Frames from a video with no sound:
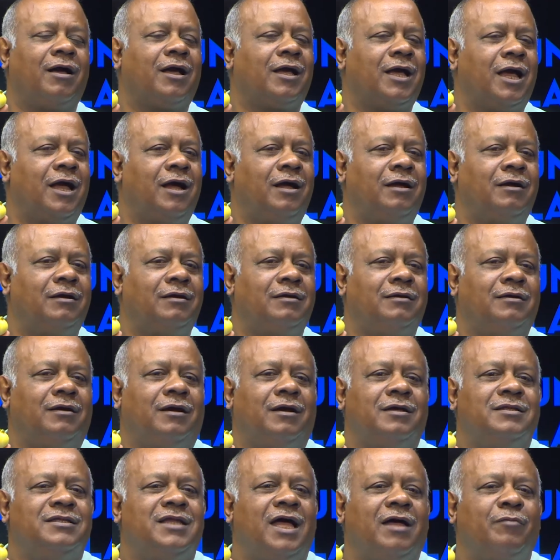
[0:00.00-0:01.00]
un,
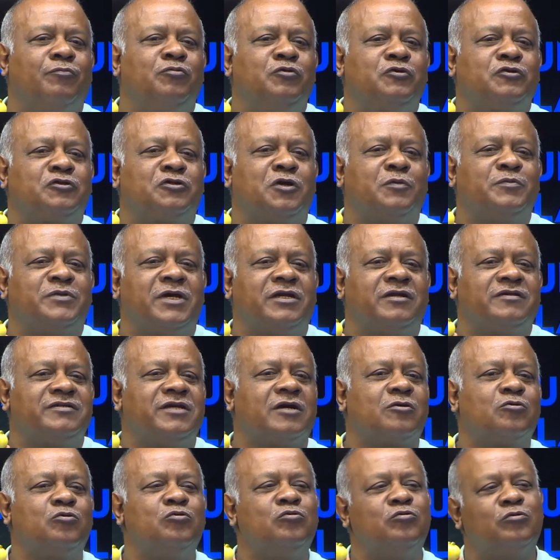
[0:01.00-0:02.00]
arbuste comme ça dans sa
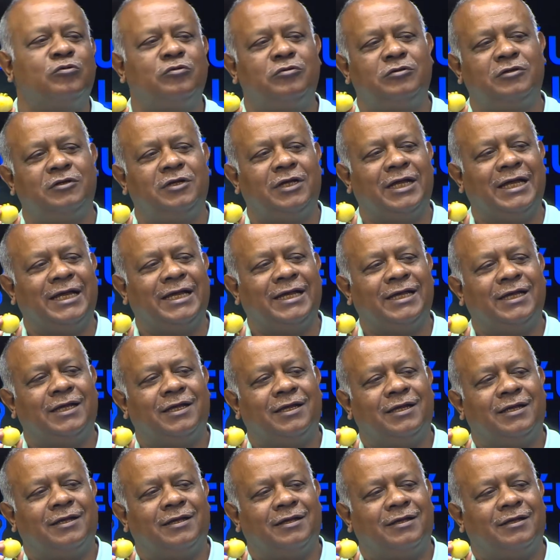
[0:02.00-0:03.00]
cour
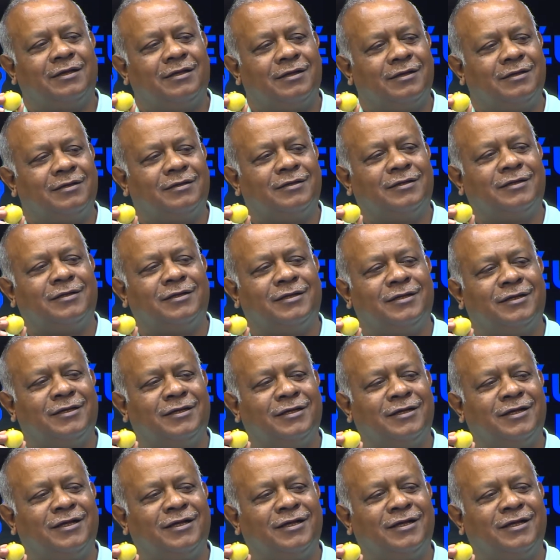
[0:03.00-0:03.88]
Moi.